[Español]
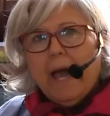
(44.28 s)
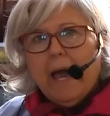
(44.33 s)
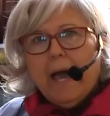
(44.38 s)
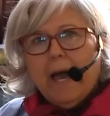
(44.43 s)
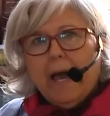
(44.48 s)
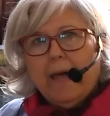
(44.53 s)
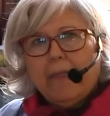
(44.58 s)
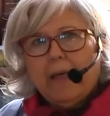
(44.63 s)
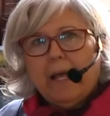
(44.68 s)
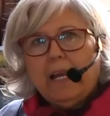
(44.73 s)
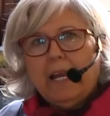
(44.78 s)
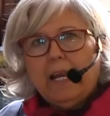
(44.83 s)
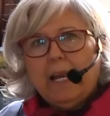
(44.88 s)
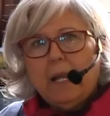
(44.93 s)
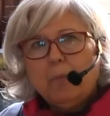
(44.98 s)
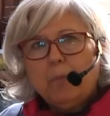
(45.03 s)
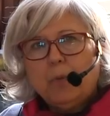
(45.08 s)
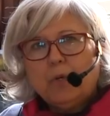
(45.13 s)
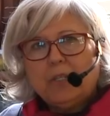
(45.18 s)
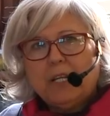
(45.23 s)
a darle la
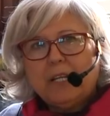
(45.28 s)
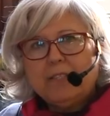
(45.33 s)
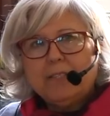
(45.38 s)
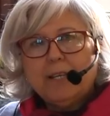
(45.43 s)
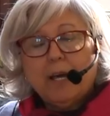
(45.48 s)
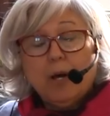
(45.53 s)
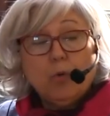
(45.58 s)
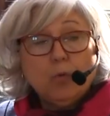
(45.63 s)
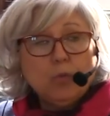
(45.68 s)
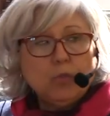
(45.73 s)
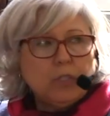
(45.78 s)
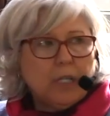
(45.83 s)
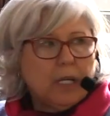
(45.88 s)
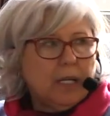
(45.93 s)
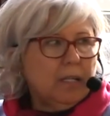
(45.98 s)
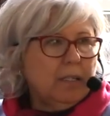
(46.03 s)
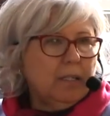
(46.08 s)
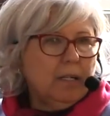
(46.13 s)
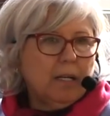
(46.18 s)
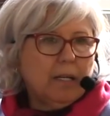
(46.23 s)
importancia
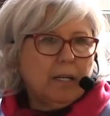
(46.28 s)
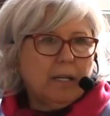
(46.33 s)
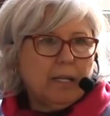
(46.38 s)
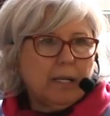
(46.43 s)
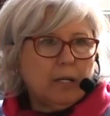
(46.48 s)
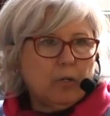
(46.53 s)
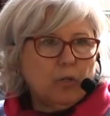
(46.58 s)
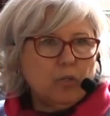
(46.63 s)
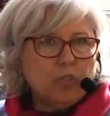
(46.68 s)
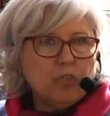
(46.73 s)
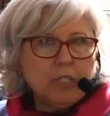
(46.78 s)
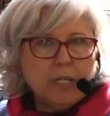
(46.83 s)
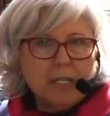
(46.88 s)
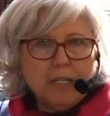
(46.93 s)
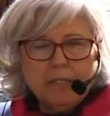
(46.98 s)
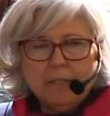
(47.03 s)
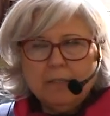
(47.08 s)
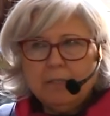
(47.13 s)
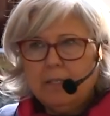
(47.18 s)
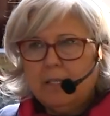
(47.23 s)
justa a cada
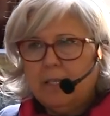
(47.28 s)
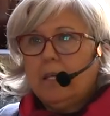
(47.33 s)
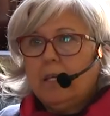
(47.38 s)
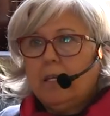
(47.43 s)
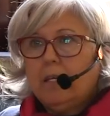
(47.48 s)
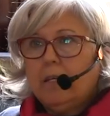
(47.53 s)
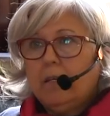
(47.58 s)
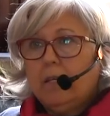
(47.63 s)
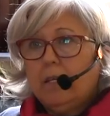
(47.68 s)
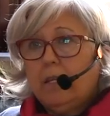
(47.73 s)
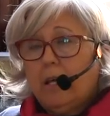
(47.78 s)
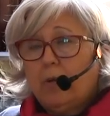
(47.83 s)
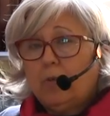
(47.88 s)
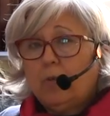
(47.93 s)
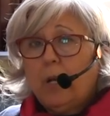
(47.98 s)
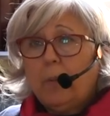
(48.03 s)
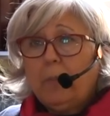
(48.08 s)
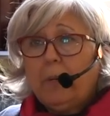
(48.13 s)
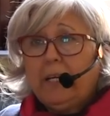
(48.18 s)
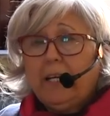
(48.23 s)
cosa y, y de
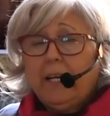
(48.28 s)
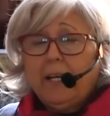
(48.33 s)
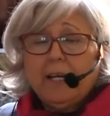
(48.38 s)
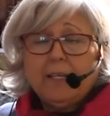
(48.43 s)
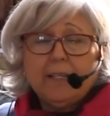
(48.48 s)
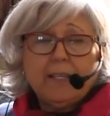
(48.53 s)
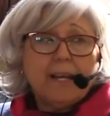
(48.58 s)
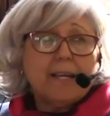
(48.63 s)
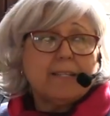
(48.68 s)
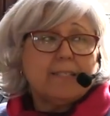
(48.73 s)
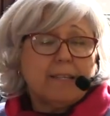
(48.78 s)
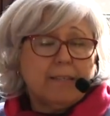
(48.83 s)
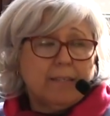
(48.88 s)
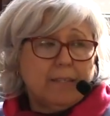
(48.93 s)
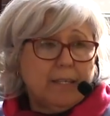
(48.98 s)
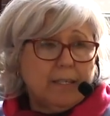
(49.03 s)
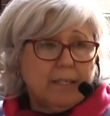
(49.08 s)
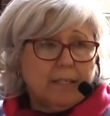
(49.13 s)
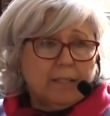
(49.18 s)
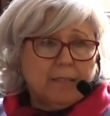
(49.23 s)
alguna manera a
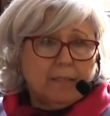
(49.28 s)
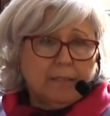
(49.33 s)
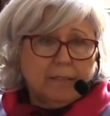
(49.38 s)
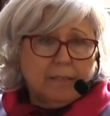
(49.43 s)
trascender.